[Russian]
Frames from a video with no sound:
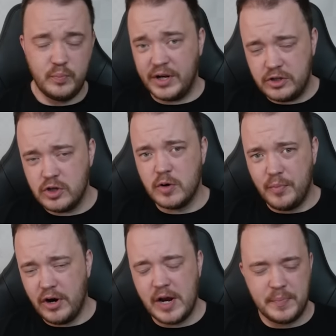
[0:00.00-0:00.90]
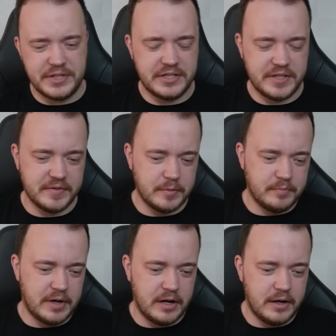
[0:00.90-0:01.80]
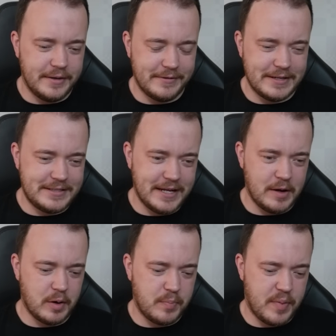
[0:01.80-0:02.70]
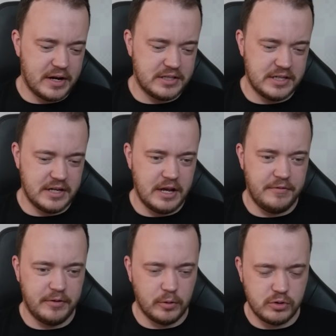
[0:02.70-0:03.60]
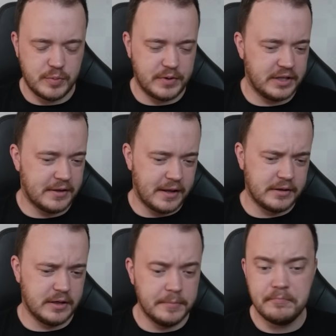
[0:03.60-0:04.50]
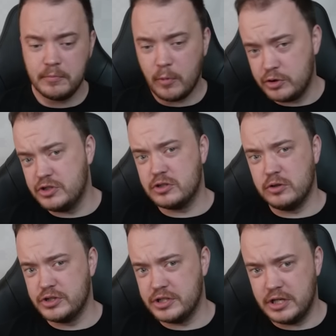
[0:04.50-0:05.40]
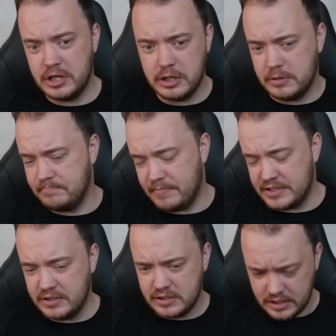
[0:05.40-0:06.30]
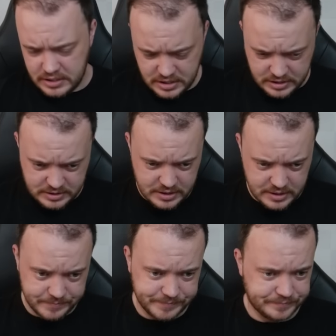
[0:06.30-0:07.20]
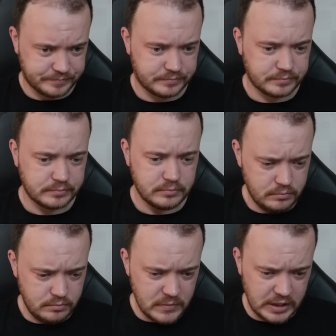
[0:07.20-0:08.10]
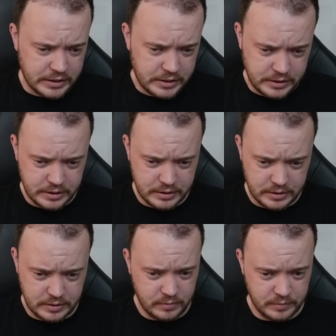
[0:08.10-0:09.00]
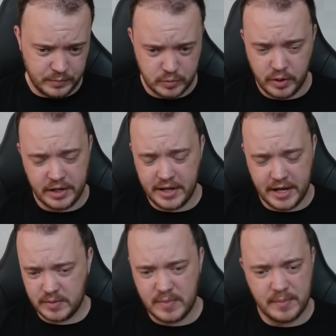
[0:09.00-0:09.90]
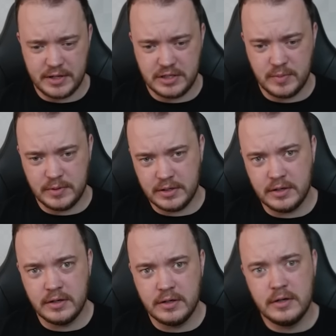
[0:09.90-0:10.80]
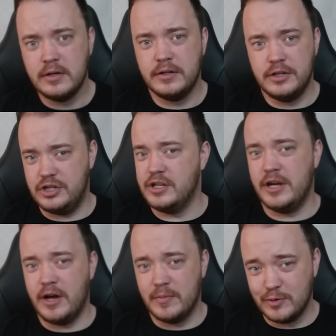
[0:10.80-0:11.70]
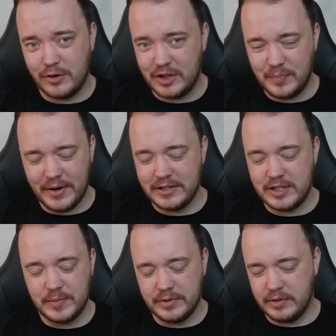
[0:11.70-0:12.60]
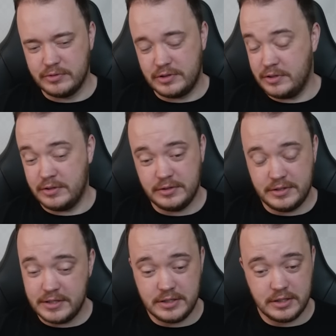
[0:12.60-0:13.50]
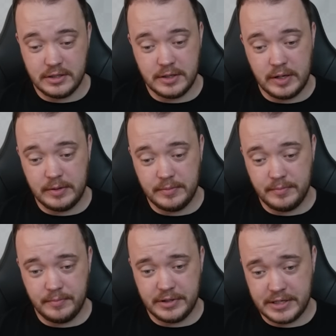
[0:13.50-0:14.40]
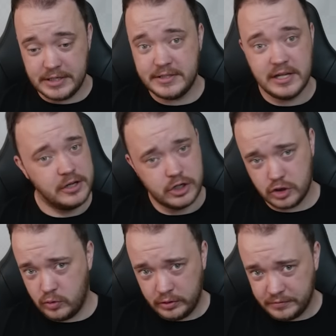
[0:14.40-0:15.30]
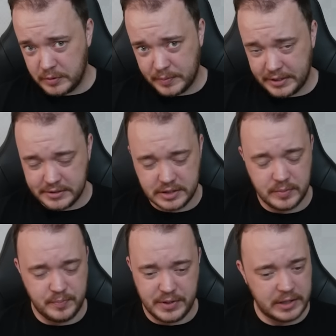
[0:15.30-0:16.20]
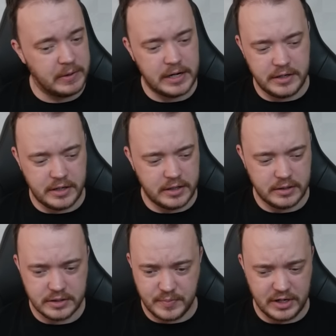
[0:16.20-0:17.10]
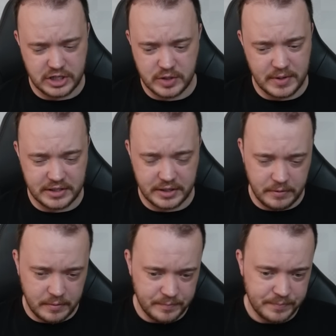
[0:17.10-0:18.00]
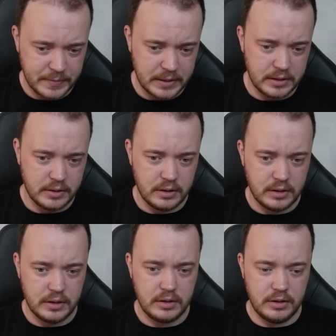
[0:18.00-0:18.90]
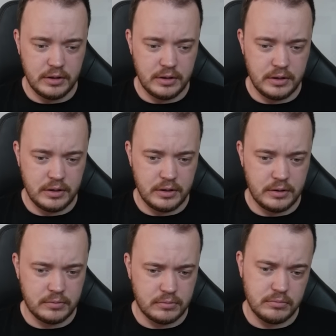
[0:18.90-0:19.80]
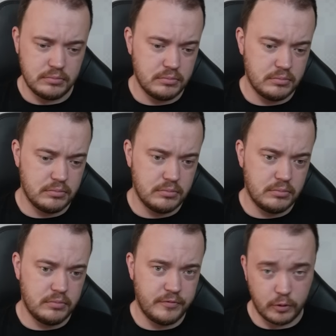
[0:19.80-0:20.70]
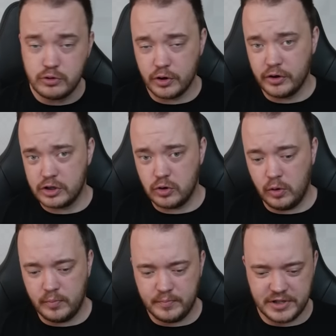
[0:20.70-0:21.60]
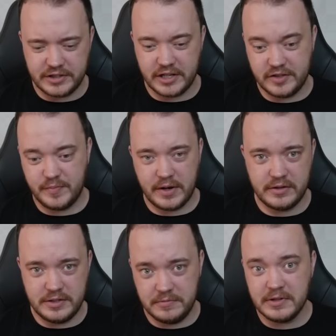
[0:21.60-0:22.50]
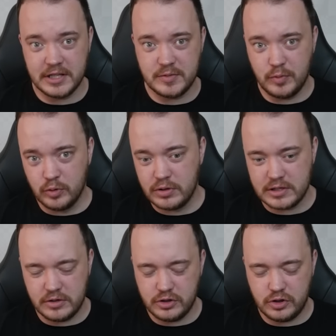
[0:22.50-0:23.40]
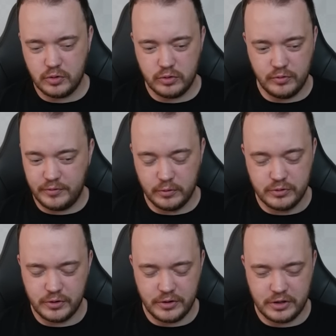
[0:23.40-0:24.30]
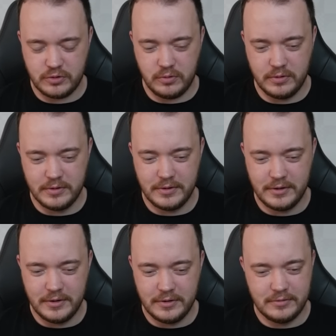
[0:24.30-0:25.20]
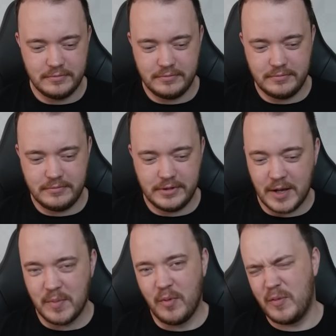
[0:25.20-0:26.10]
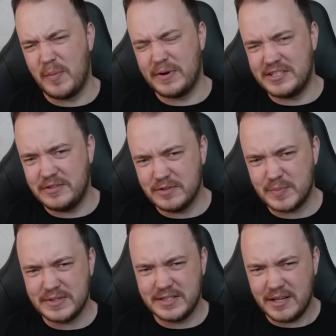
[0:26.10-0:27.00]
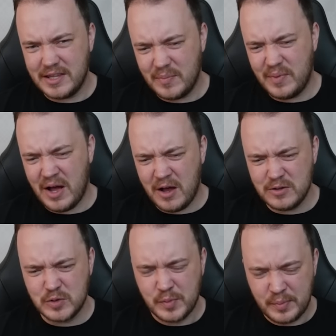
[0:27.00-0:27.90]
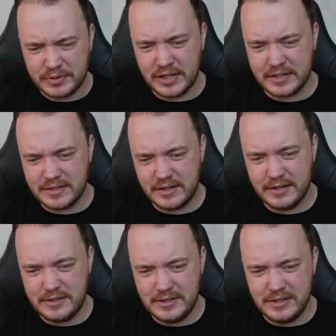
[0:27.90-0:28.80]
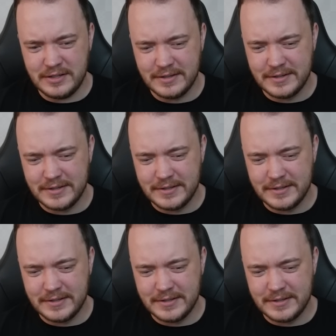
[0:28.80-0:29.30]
Ну, перейдем к более позитивным э, новостям. Партия Фируджа Прогнананда. Очень сложная позиция, интересная. И вот почему я на этом моменте именно начинаю обзор этой партии, потому что здесь э, есть сильнейший этой позиции. Первая линия с большим отрывом. И Фируджи ее нашел. Затратив, правда, 19 минут на следующий ход, но Фируджи ее нашел. Я бы мог попросить вас поставить на паузу, попытаться найти.